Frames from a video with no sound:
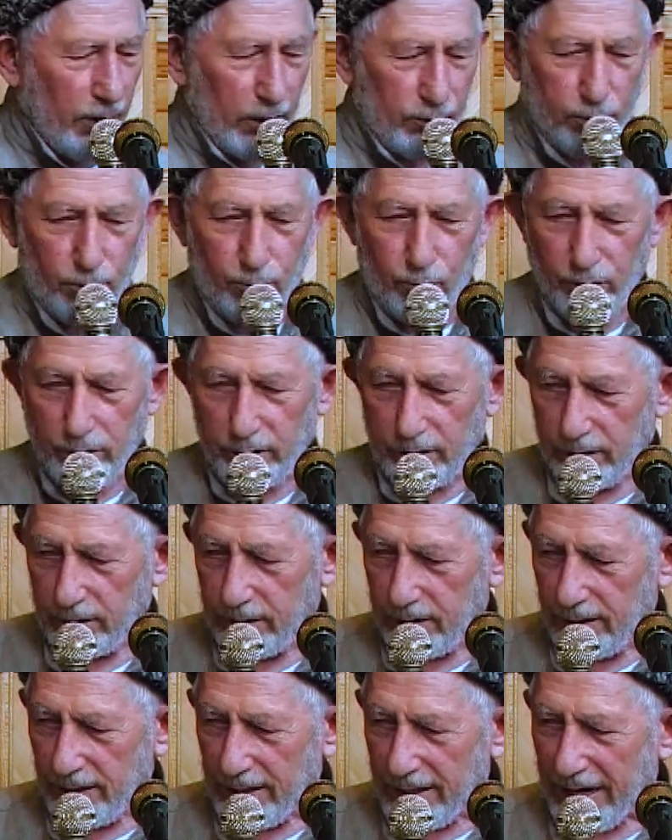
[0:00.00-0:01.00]
Когда прочел
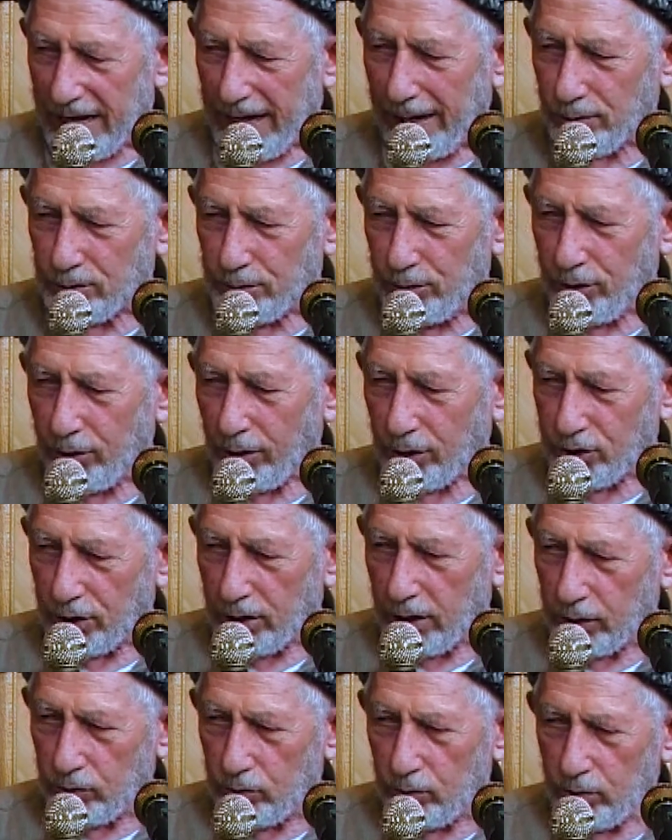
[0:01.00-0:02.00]
Фатхуль Муин,
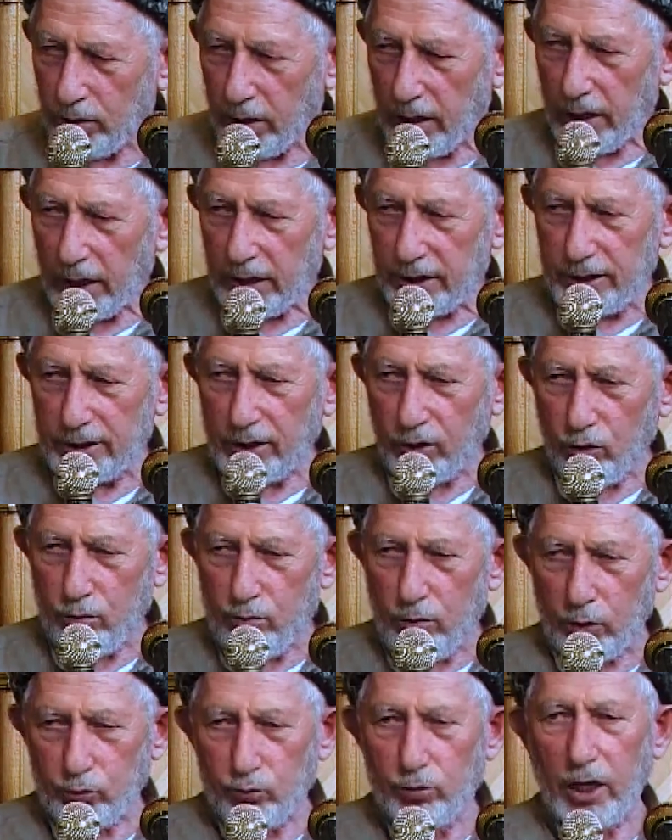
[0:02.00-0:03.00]
я уже считал себя
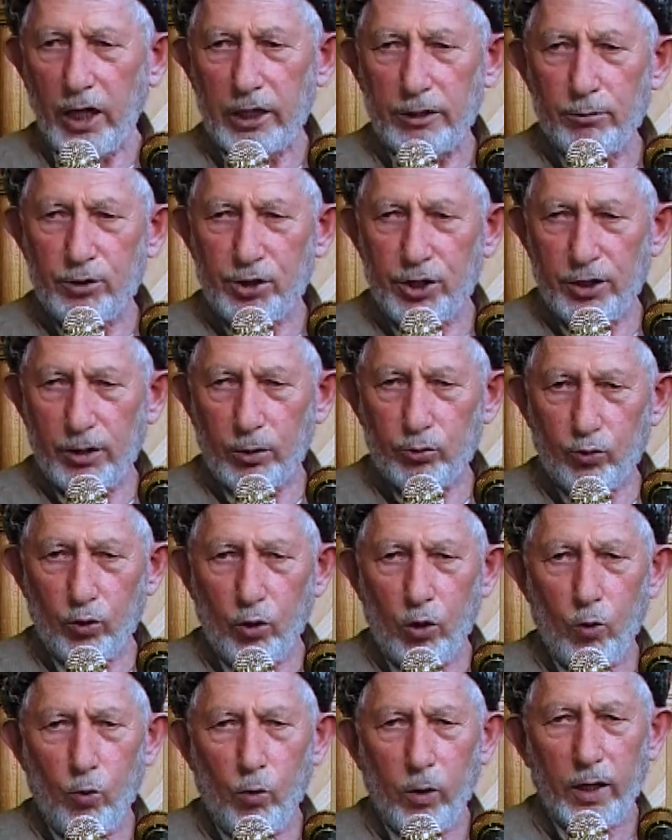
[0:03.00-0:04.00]
полноценным
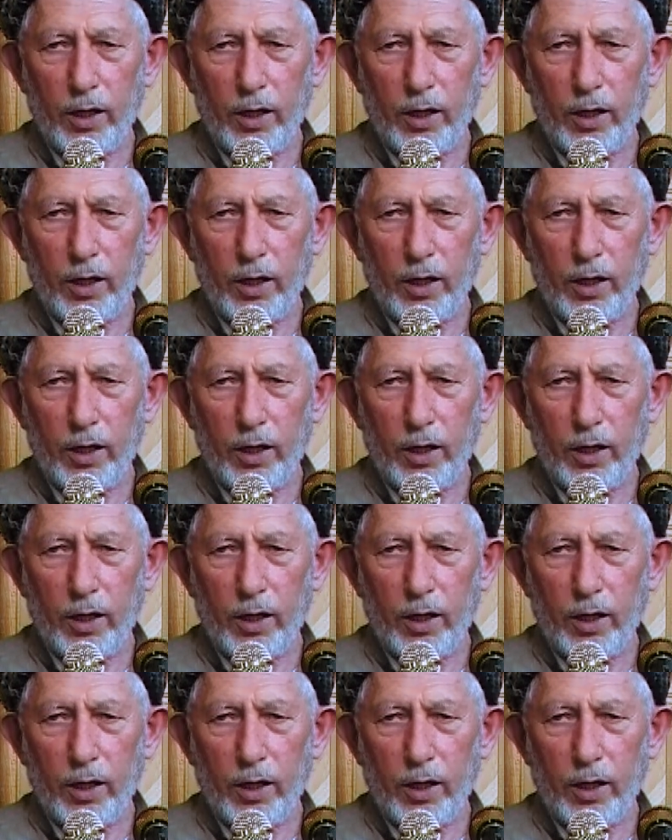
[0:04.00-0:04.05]
алимом.